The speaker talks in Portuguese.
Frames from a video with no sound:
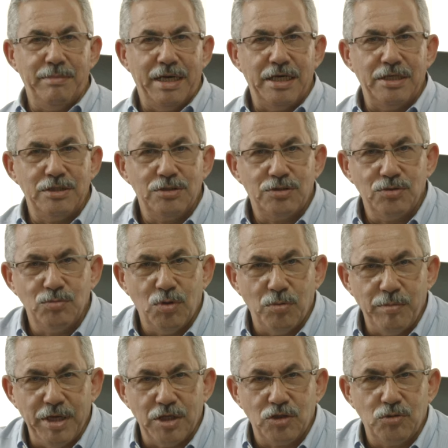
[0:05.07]
mais um
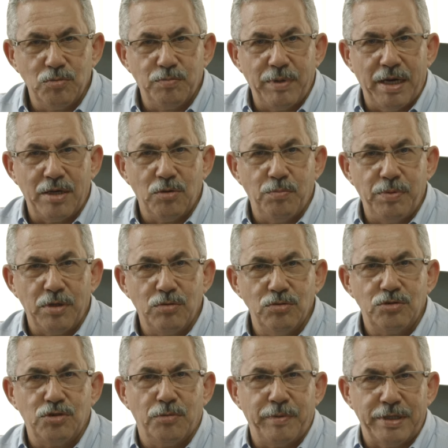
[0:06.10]
momento para o
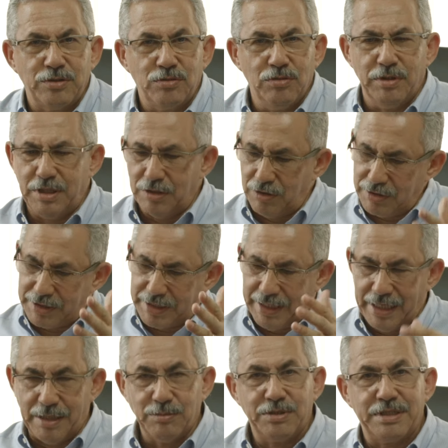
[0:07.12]
Pergunte ao Pastor e nós
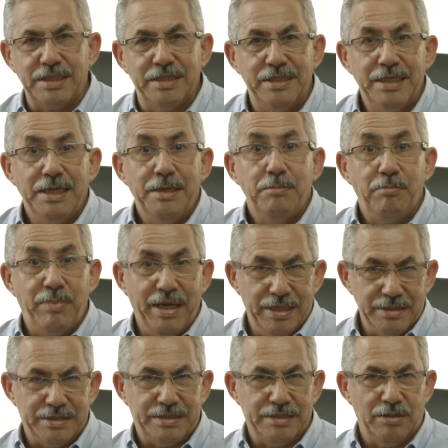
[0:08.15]
queremos ser
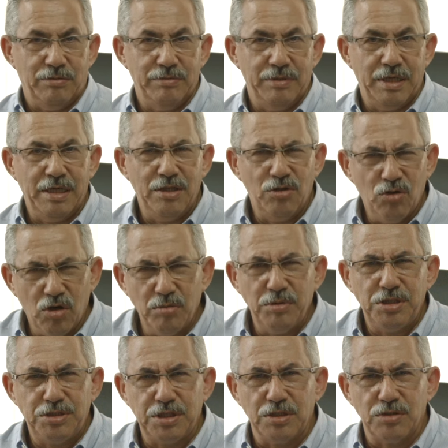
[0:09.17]
bênção em
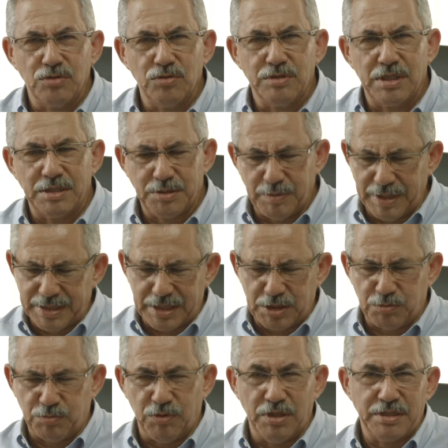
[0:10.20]
nome de Jesus. As minhas
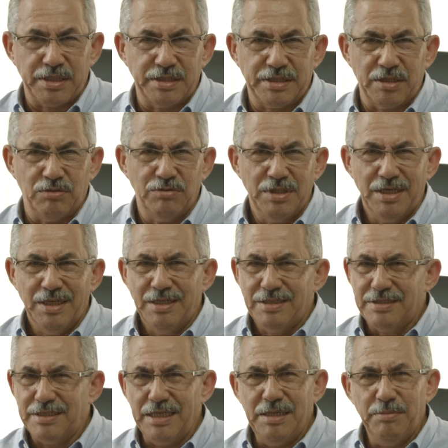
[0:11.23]
respostas são
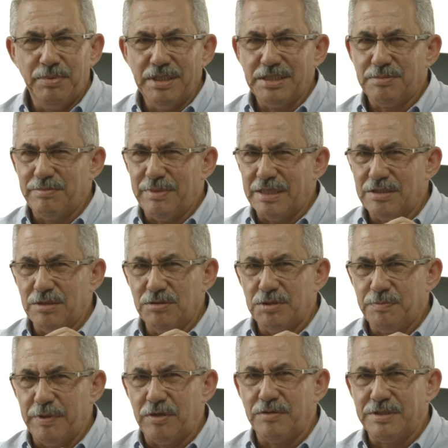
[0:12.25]
simples, mas eu
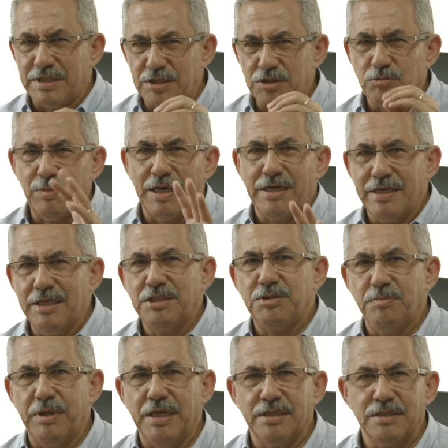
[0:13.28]
espero que seja uma grande
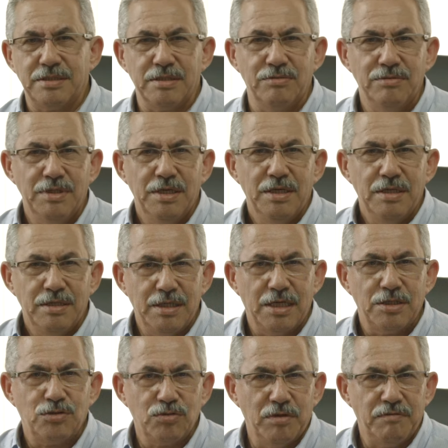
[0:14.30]
bênção
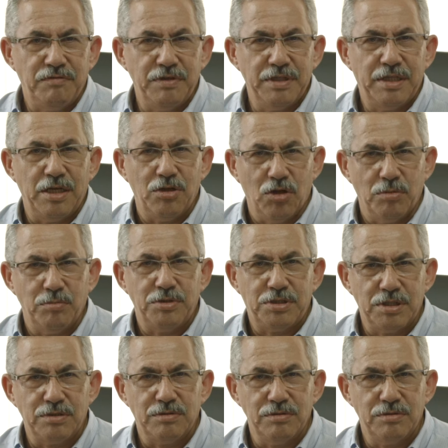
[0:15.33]
na sua vida em nome de
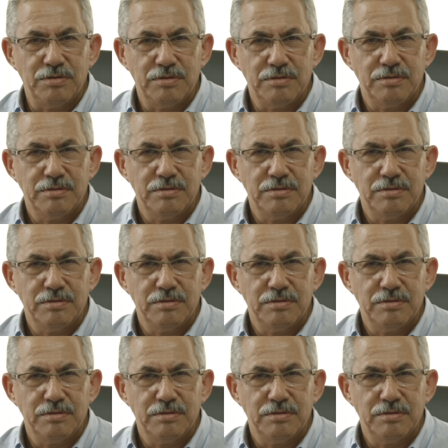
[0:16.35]
Jesus.